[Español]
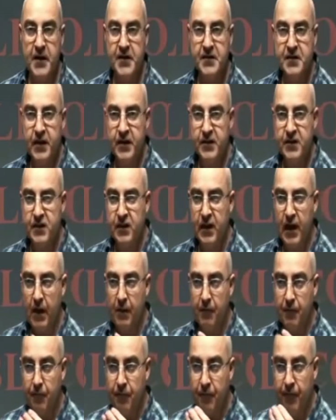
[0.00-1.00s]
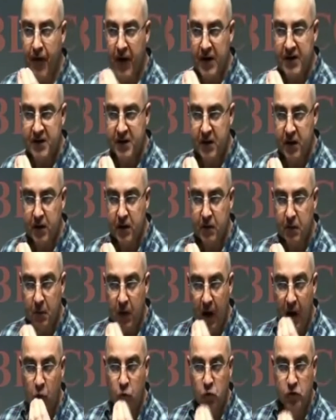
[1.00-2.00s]
Esta es la fase
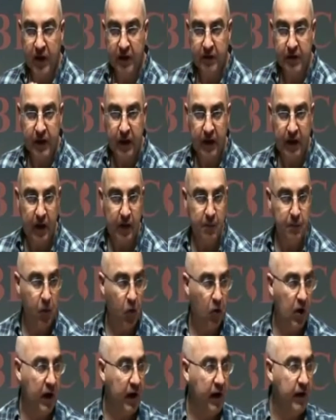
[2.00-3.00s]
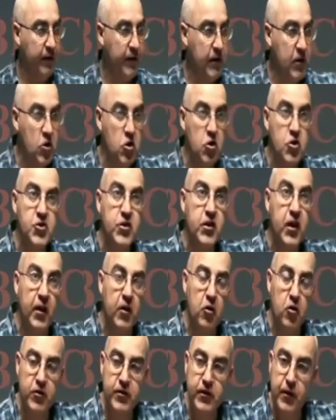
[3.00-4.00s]
auténtica por la que Dios
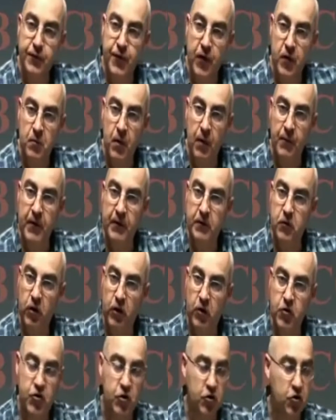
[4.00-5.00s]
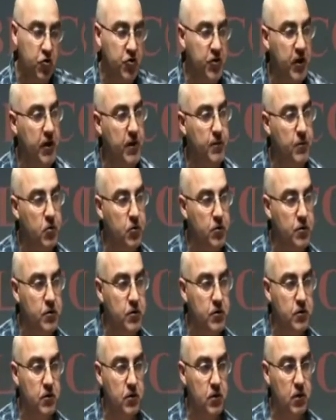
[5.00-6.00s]
creó este firmamento que nosotros
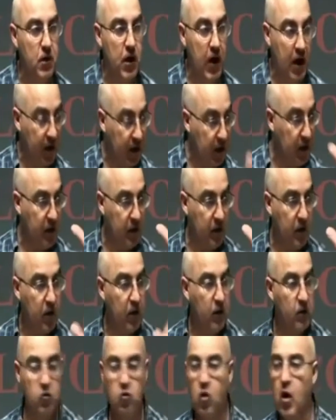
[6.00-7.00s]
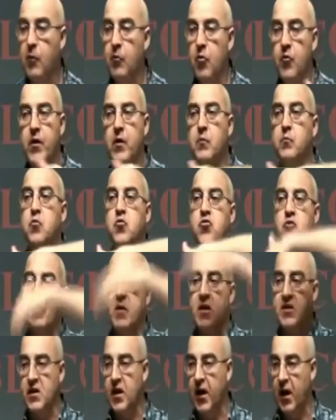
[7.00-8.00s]
tenemos. Aquí no hablo del mucho
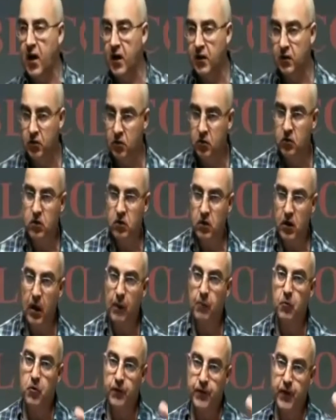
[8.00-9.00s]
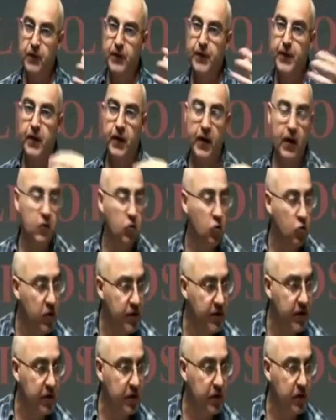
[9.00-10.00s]
más lejano, hablo del cercano
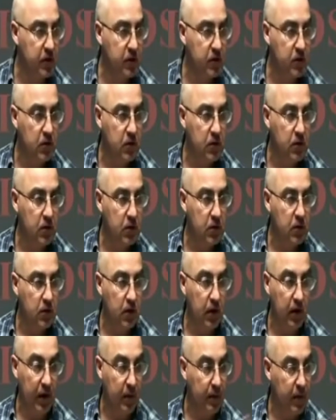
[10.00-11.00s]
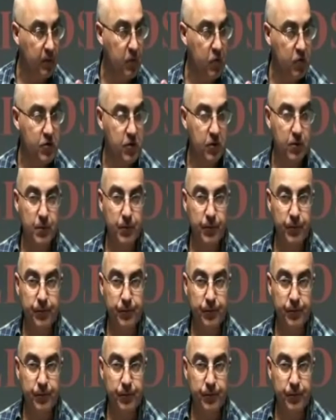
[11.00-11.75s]
nuestro, el que vemos.